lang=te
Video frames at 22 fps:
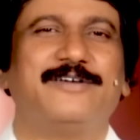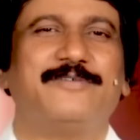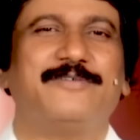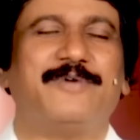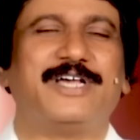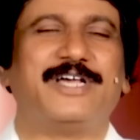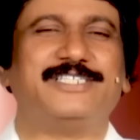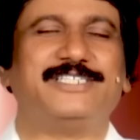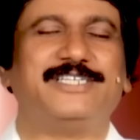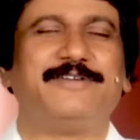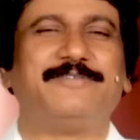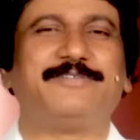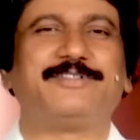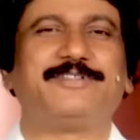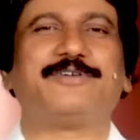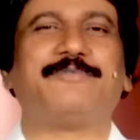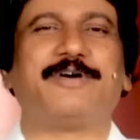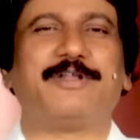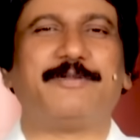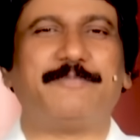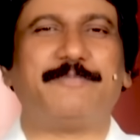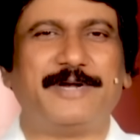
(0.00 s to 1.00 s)
వారి జీవితం
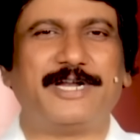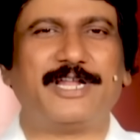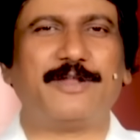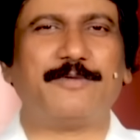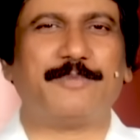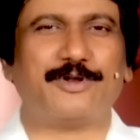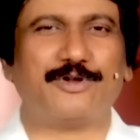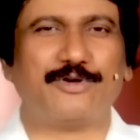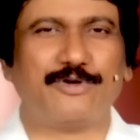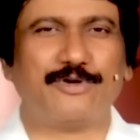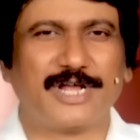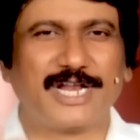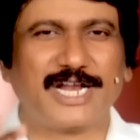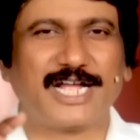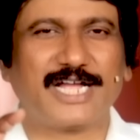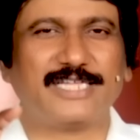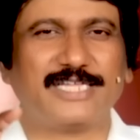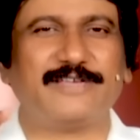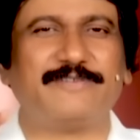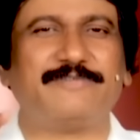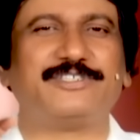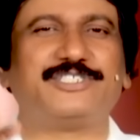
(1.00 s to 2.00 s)
వారి బిడ్డలు మనోహరంగా
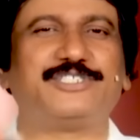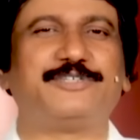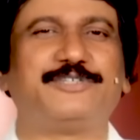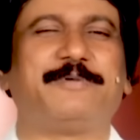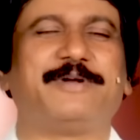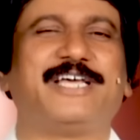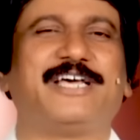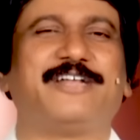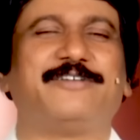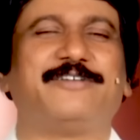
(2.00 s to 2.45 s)
దీవించబడ్డారు